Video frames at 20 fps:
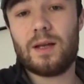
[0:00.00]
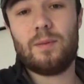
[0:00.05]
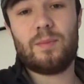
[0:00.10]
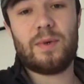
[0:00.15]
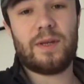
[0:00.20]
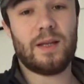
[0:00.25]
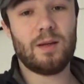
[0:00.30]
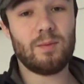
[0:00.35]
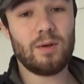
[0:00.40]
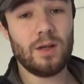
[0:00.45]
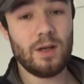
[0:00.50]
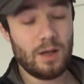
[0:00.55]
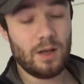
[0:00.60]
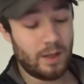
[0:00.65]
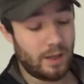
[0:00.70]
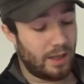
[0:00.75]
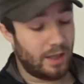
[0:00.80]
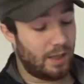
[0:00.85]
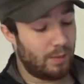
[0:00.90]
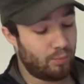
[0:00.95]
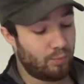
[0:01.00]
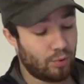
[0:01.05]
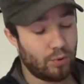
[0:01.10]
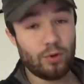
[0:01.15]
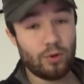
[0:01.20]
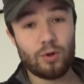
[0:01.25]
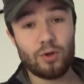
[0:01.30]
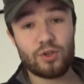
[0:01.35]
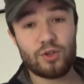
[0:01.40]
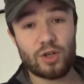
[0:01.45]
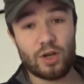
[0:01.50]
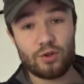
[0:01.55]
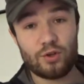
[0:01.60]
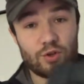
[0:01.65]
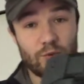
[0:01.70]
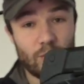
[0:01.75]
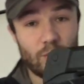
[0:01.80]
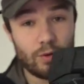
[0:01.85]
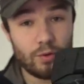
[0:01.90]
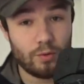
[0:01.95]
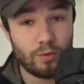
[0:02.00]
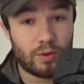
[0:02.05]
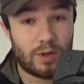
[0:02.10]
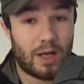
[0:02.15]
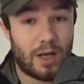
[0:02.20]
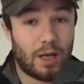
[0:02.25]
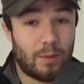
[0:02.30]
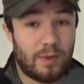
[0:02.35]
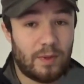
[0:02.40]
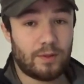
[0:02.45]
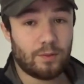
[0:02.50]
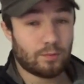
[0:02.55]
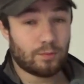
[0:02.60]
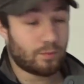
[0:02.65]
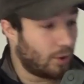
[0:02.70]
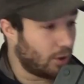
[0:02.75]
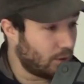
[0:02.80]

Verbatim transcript: impeccable. Et pour le rechargement, donc là, mettons,